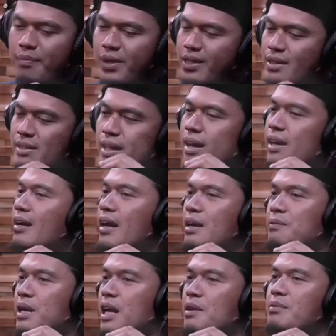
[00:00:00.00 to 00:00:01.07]
setara dan
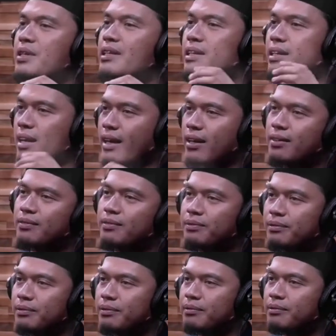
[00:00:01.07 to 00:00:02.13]
perdana menteri lah. Oke,
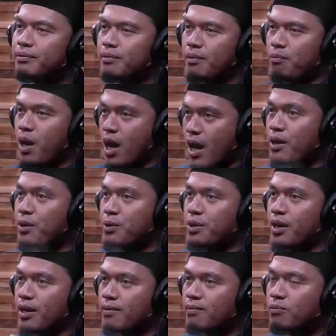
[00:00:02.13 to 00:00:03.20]
okay. berarti Pengaruh, tinggi
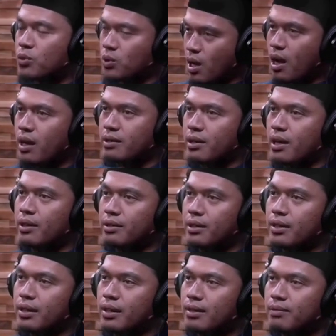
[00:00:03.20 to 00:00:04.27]
nih ya, pengaruhnya tinggi
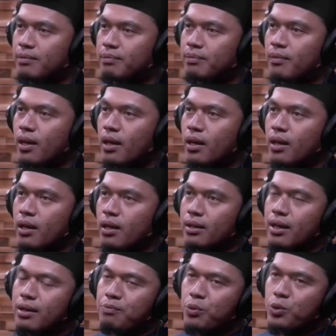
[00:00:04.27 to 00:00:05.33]
nih buat ini. Dan
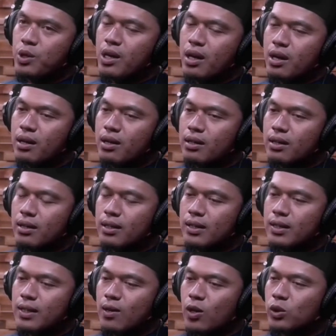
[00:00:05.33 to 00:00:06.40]
punya
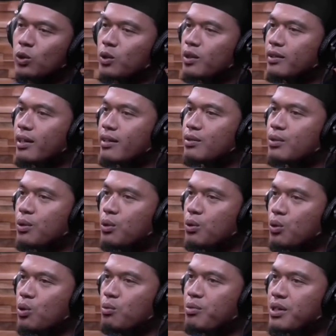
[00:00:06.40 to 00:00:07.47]
uh, otoritas
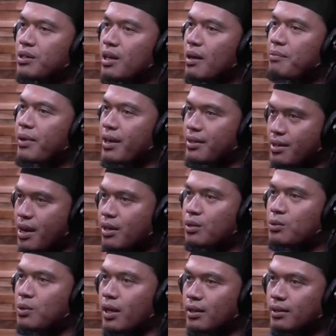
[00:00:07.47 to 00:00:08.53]
hukum Islam yang sangat
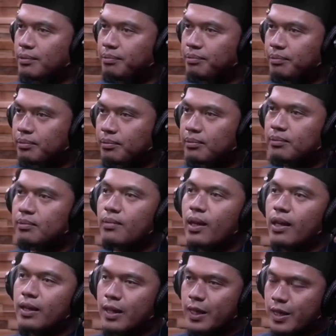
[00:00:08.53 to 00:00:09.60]
kuat. Oke. Okay.
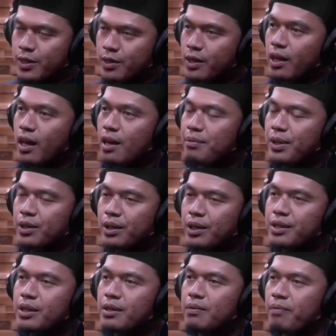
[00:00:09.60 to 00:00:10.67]
Grand Sheikh Ahmad
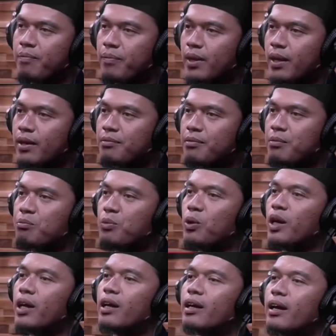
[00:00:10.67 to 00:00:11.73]
Tayyib
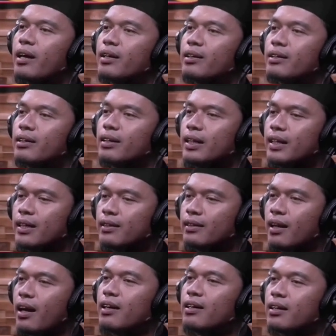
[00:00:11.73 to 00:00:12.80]
membolehkan
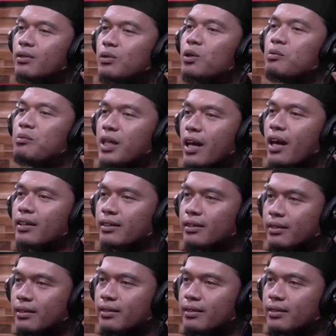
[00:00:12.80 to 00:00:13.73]
tahiyatul milad,